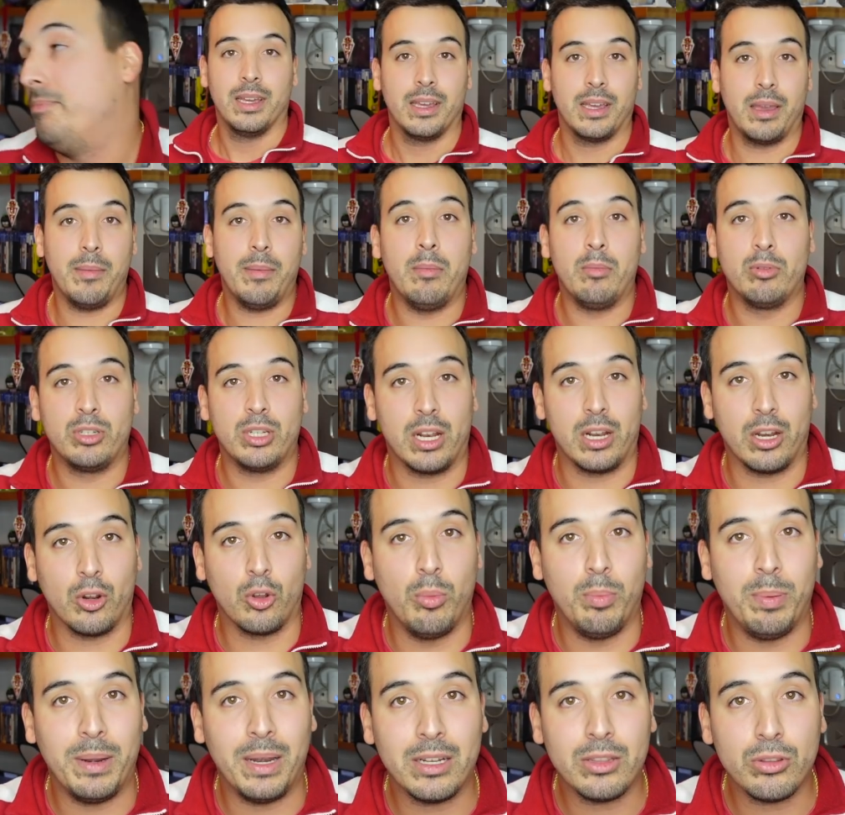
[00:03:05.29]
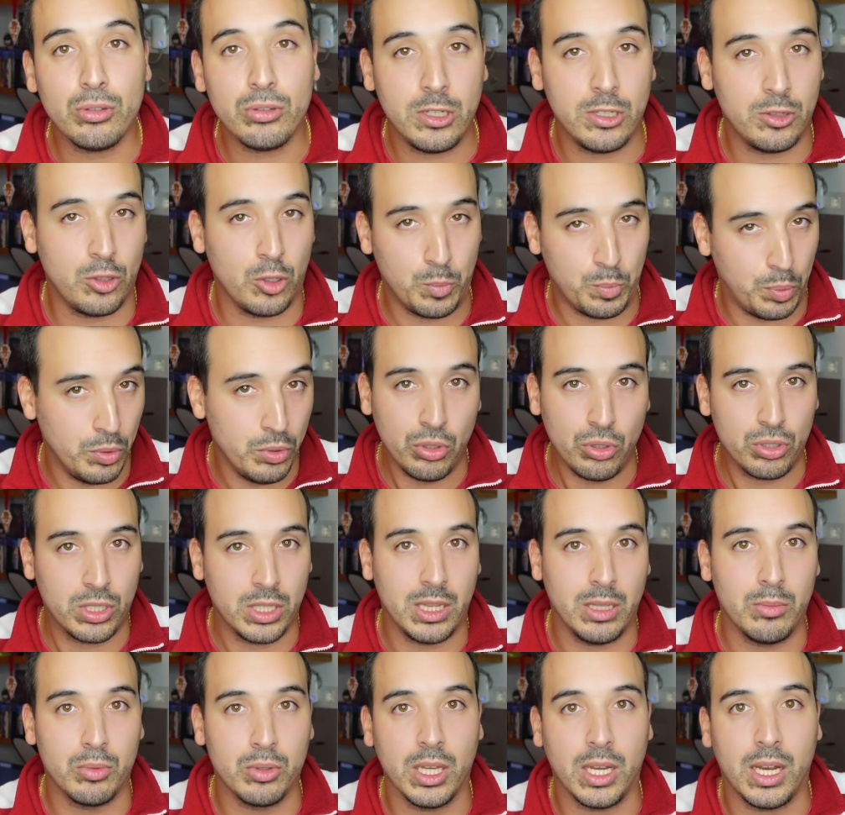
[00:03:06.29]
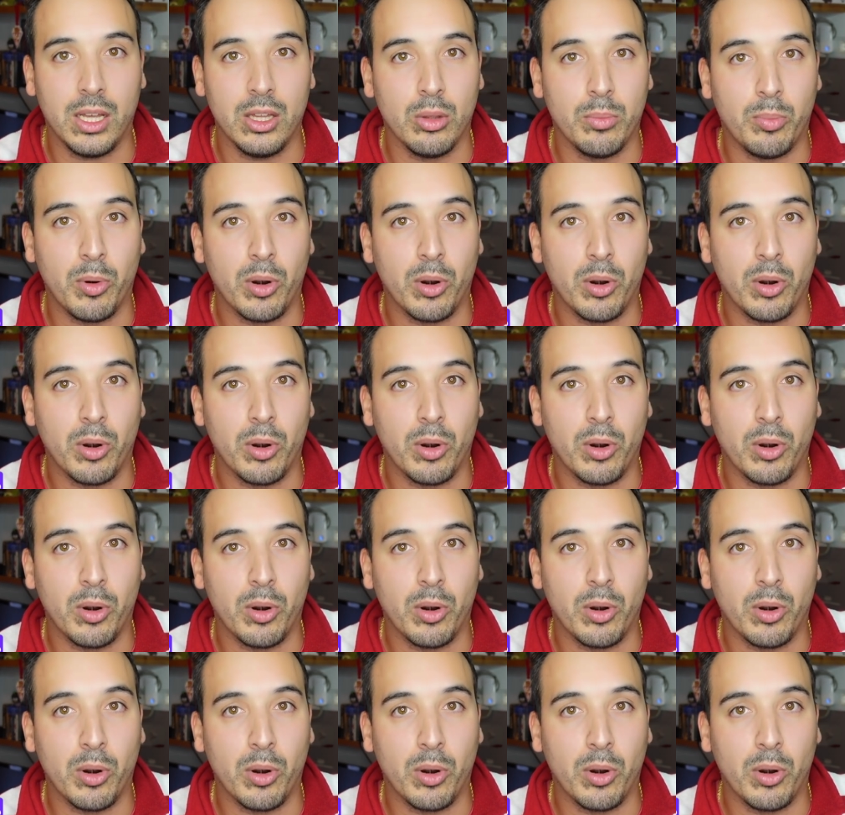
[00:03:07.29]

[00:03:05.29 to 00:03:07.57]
¿Qué vamos a recuperar todos estos puntos que estamos dejando